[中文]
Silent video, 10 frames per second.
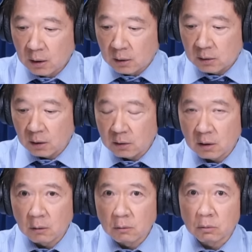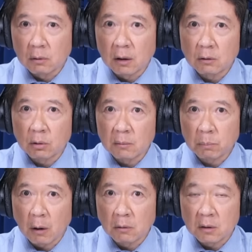这个金融组合拳，
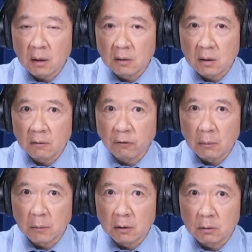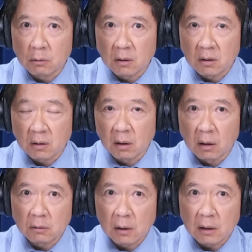包括政治方面的宣誓
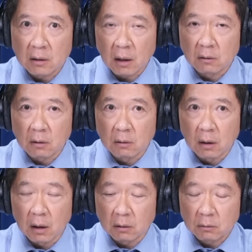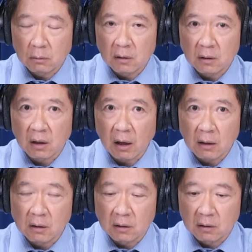哦，就在上周啊顺势
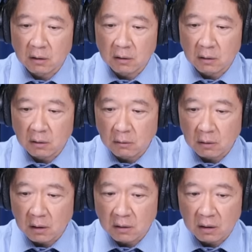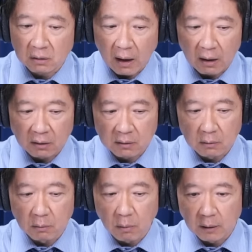开启。其实呢，就跟这个大浪是
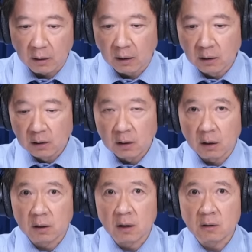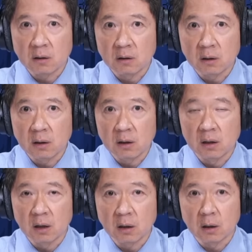有关的了。哦，天时地利
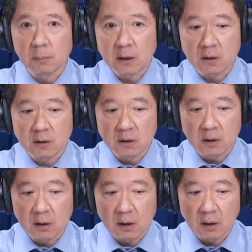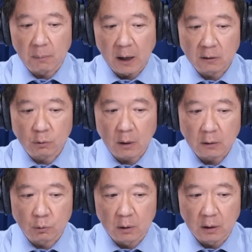人和嘛，时机点要把它
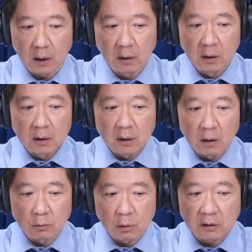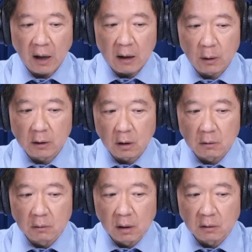抓准啊。哦，所谓大乱
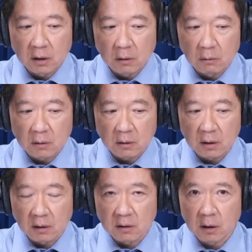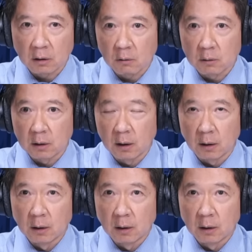斗，哦，金融市场谁斗赢了，